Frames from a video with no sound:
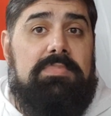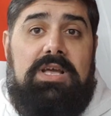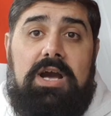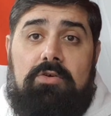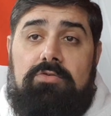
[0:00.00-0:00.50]

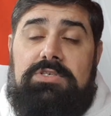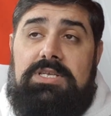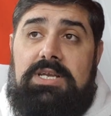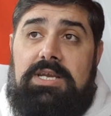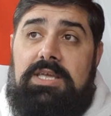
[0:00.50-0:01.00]
как он
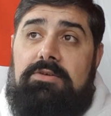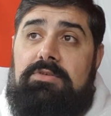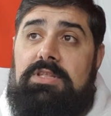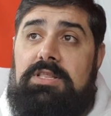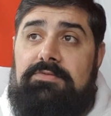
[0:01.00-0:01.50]

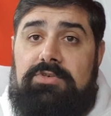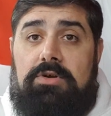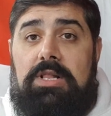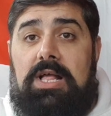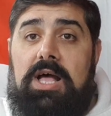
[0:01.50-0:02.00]
среагирует на это все.
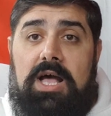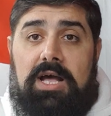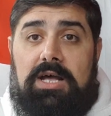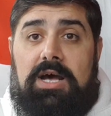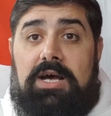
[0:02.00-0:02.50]

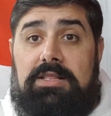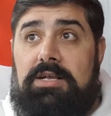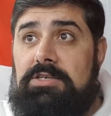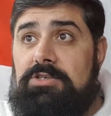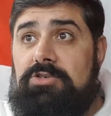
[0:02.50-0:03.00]
А,
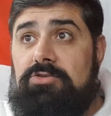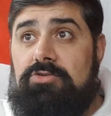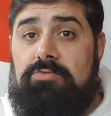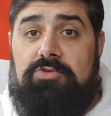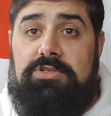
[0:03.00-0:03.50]
дальше еще
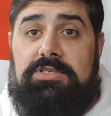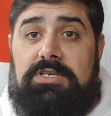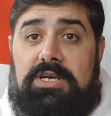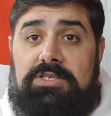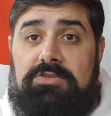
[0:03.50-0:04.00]
что можно
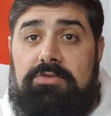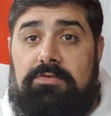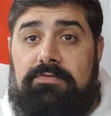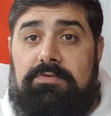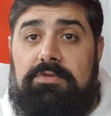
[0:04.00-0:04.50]
сказать, что
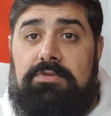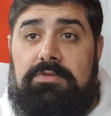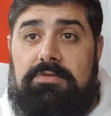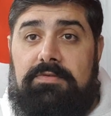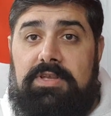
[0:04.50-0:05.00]
в
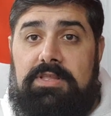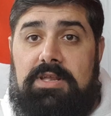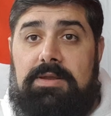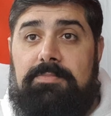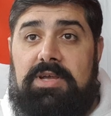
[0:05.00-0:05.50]

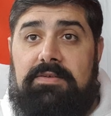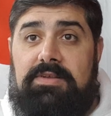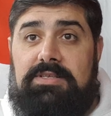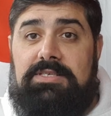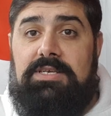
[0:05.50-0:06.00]
Твиттере
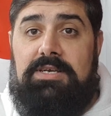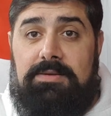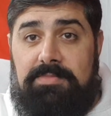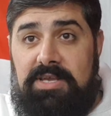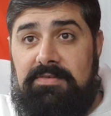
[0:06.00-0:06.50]
появился,
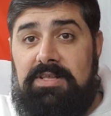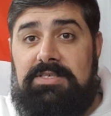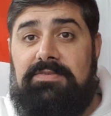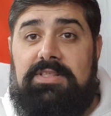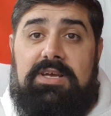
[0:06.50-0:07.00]

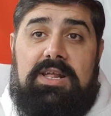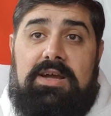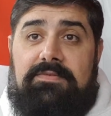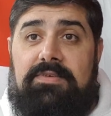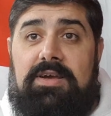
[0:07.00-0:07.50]
появилась
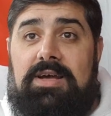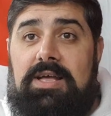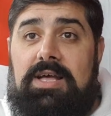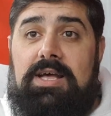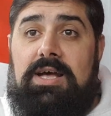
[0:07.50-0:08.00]
фотография,
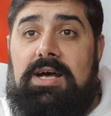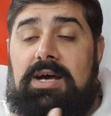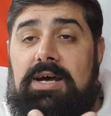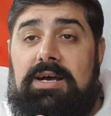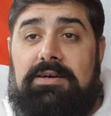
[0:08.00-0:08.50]

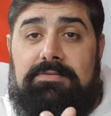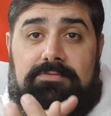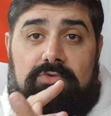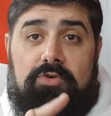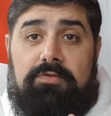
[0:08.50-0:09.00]
Э,
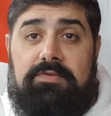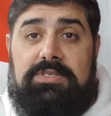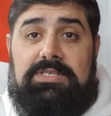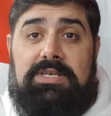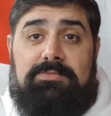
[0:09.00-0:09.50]
нового
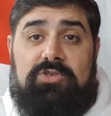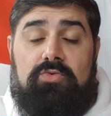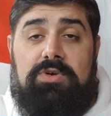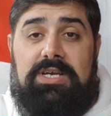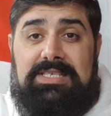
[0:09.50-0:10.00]

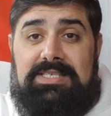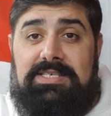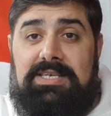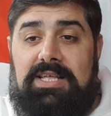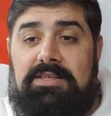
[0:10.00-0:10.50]
Samsung
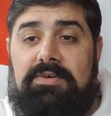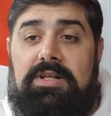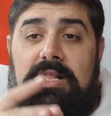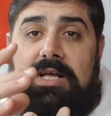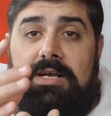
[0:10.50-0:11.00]
S10,
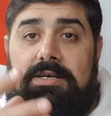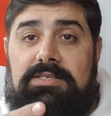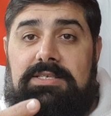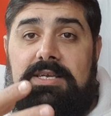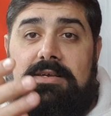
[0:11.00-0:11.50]

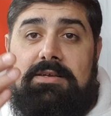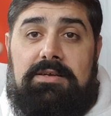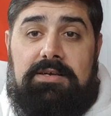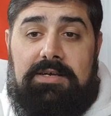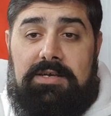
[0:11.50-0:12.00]
где
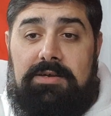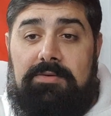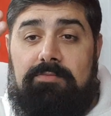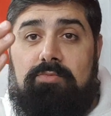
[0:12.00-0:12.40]
э,